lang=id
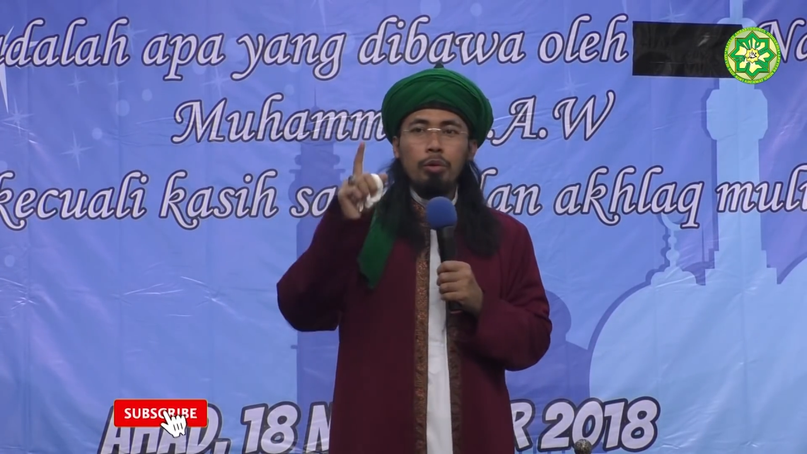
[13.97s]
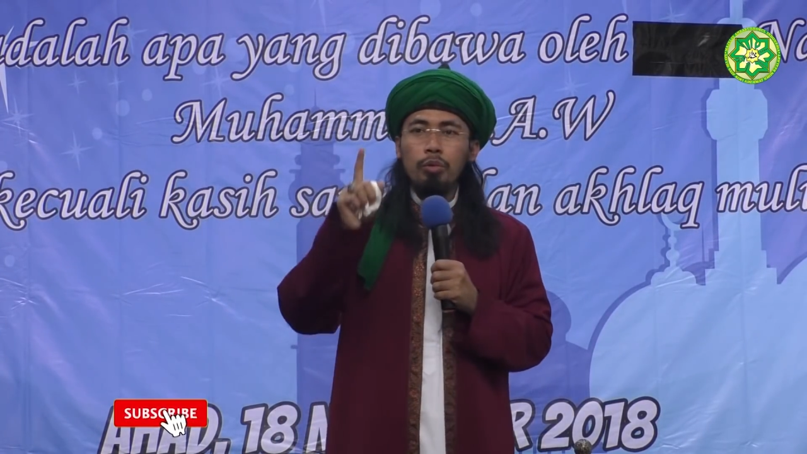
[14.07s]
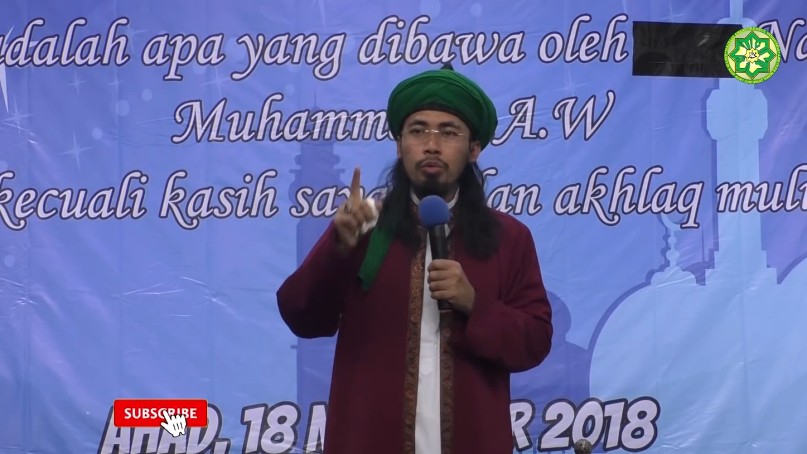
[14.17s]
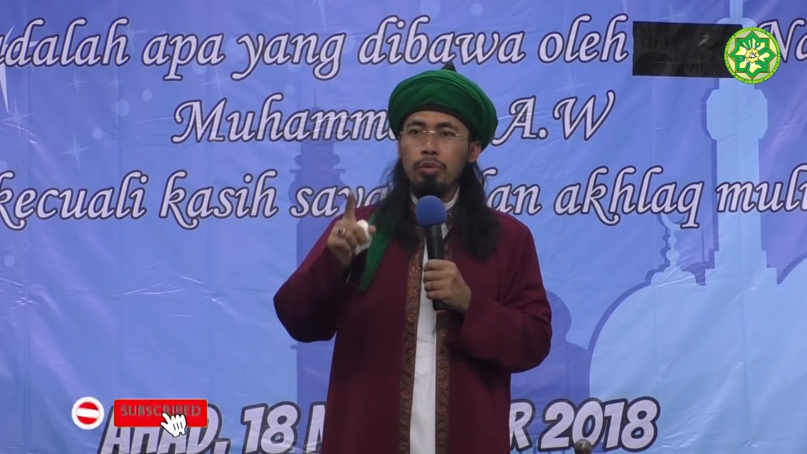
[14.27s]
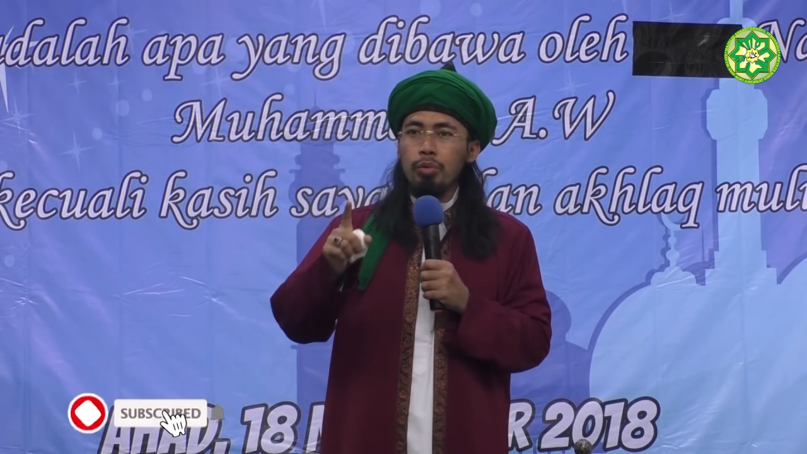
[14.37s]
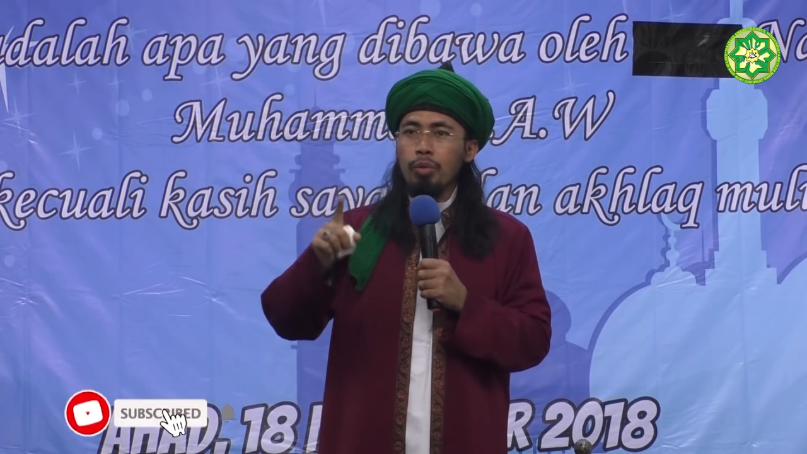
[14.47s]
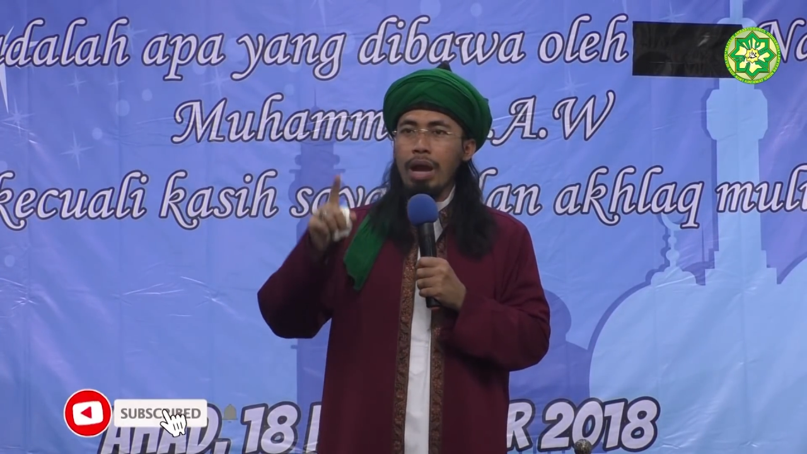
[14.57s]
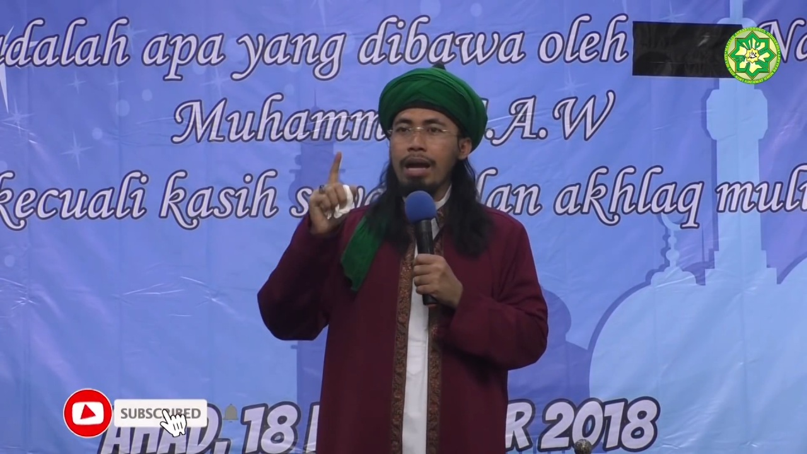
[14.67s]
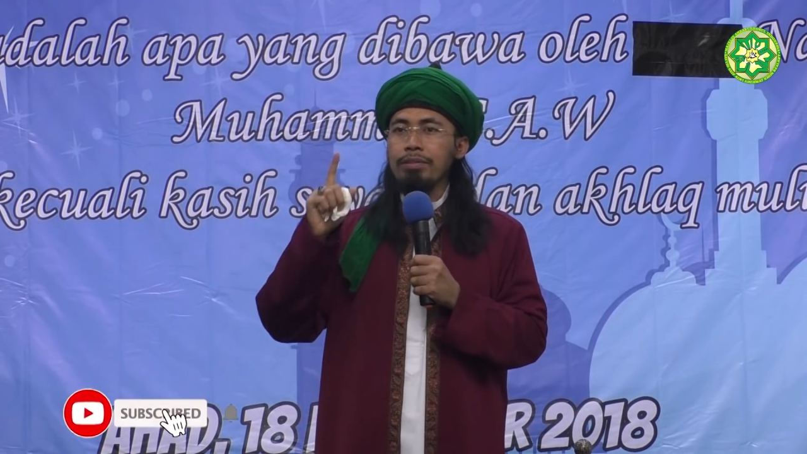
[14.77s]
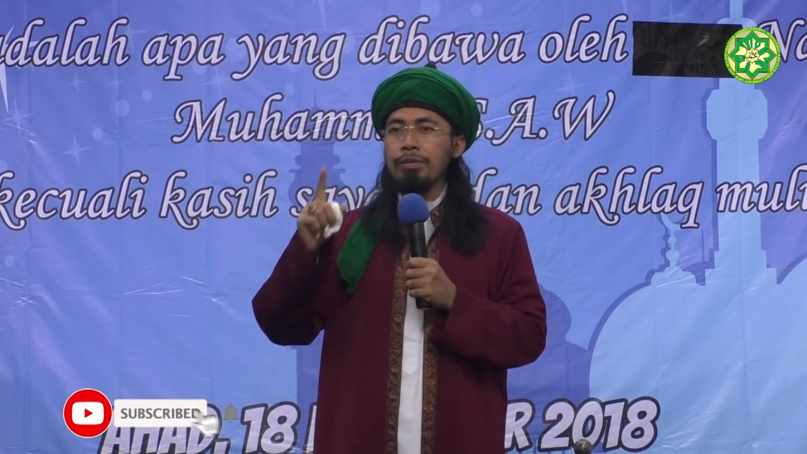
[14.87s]
Qu
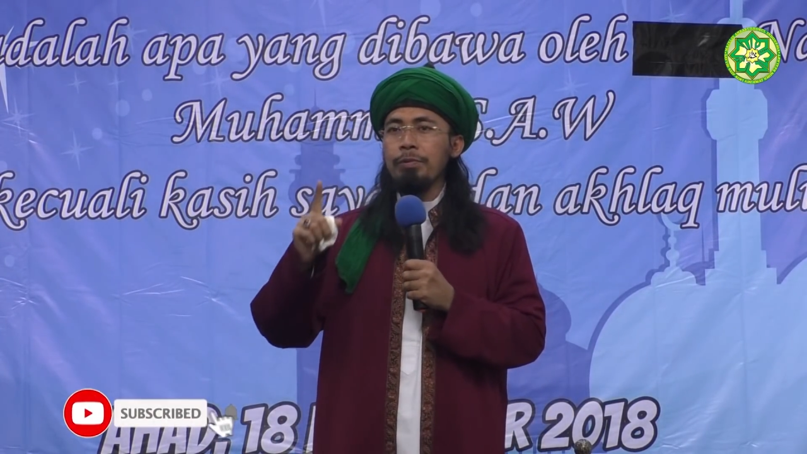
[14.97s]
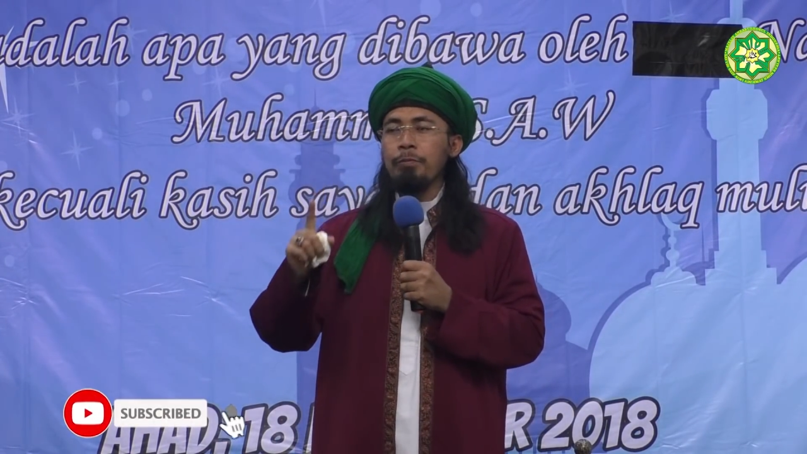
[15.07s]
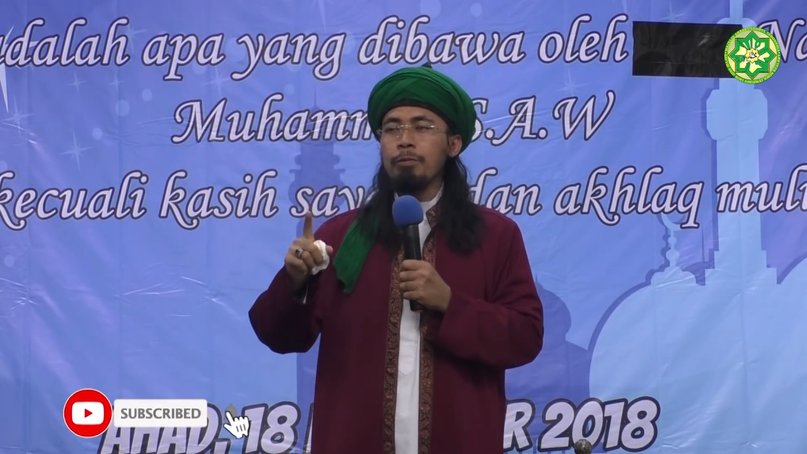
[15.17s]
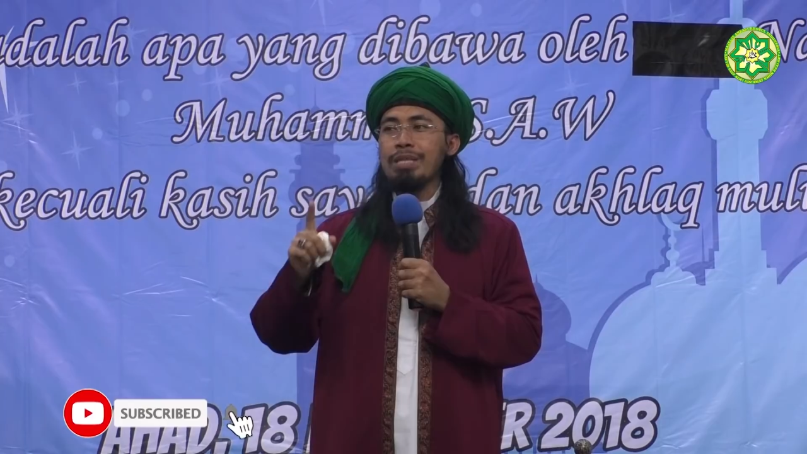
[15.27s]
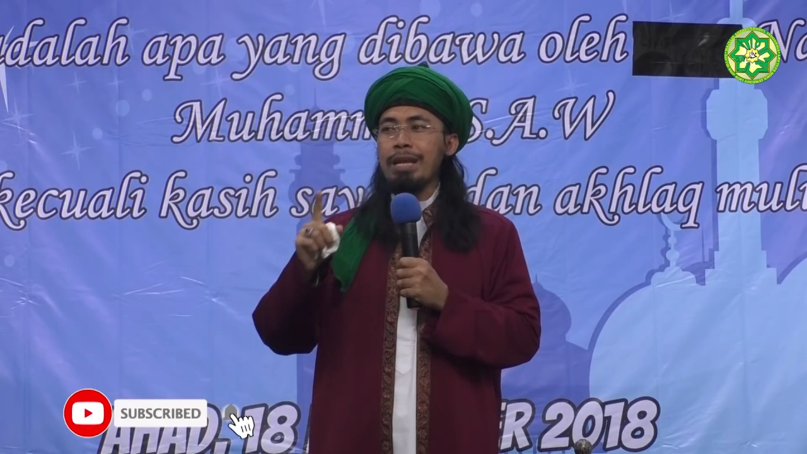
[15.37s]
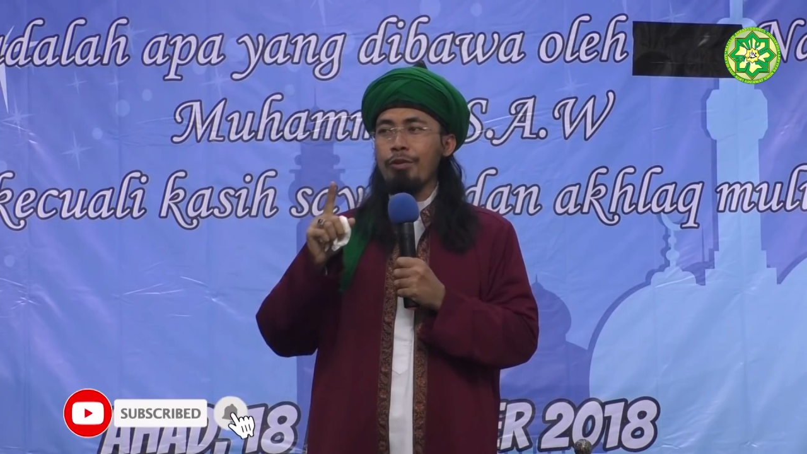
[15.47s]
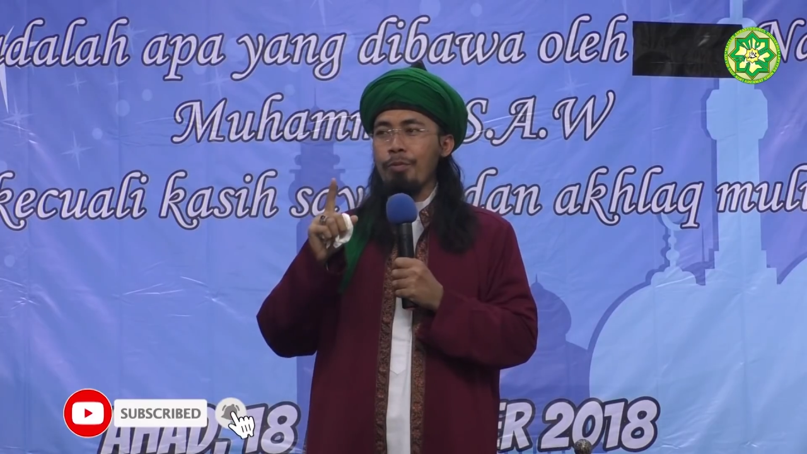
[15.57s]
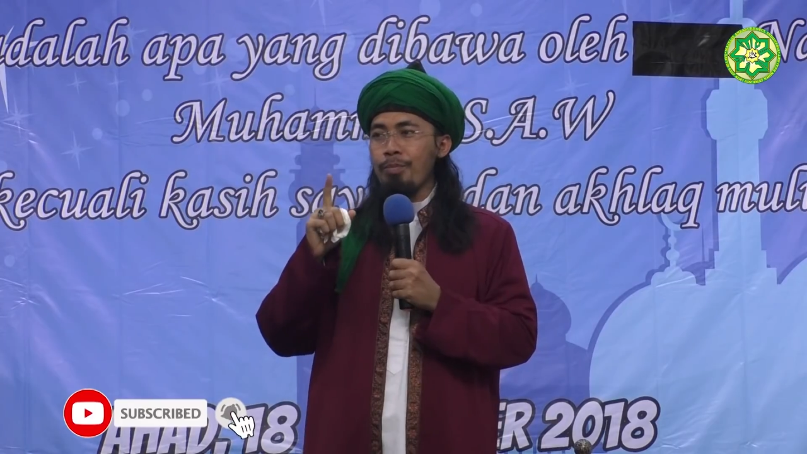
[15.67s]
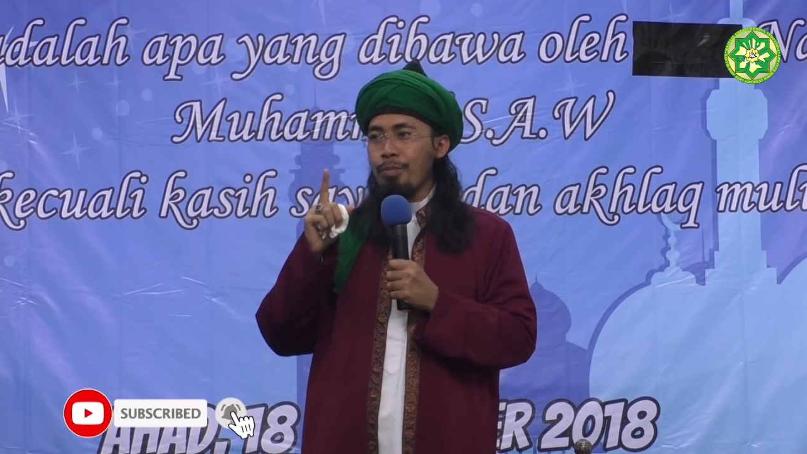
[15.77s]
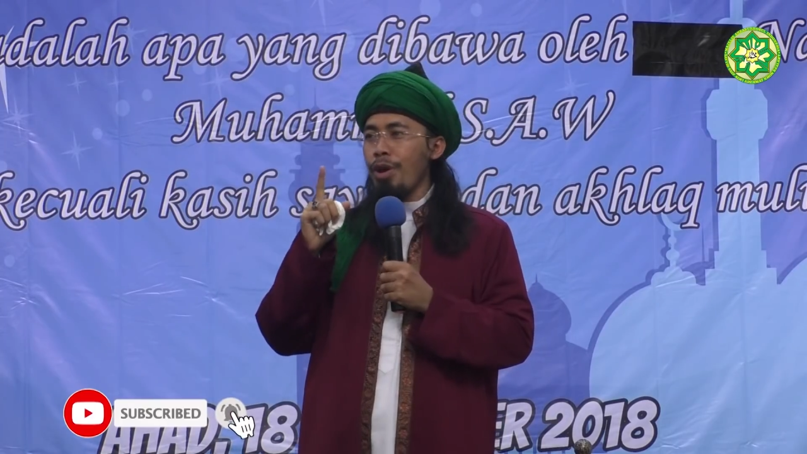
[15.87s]

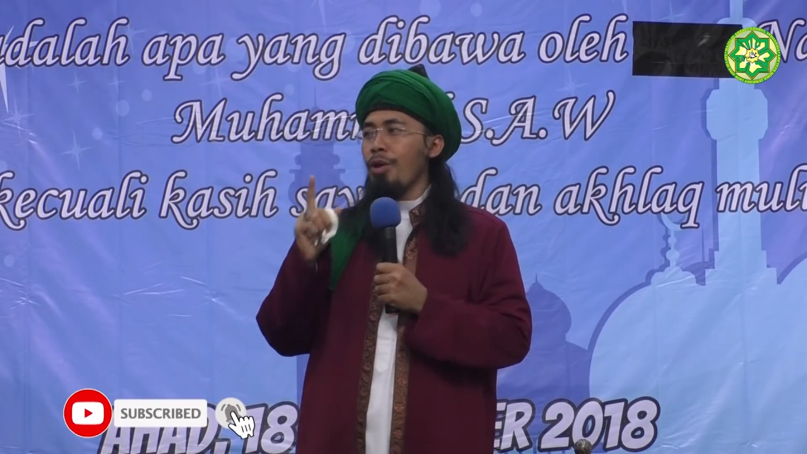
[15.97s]
anfusakum